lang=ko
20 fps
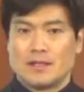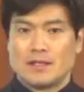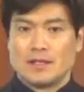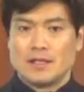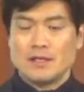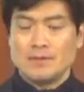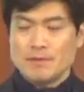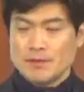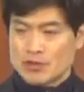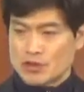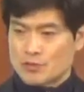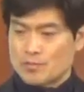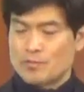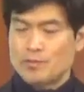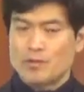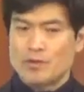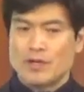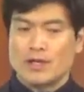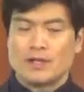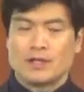이미
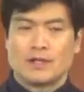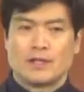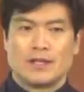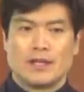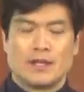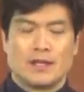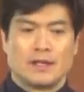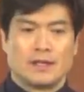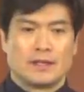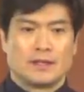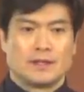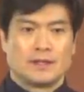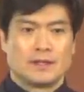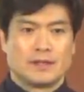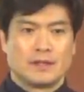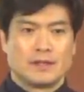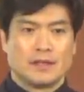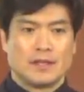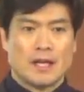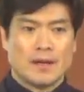축복을 했는데
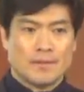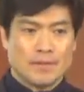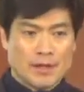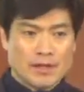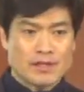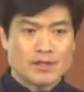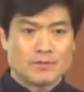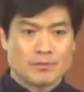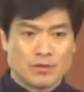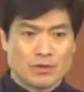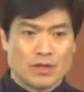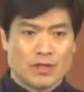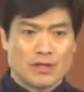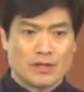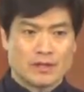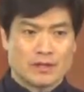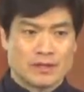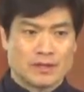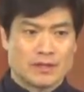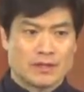감당치
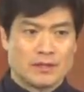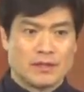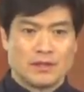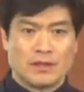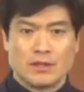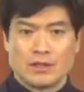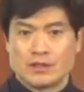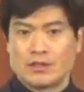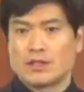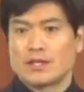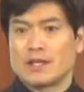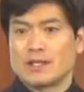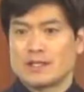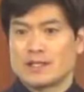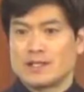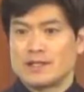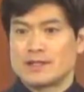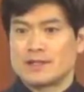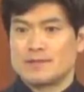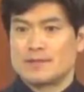못하는 것을 어떻게
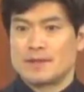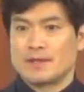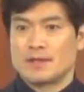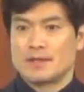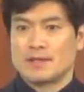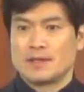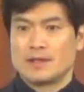하시겠습니까?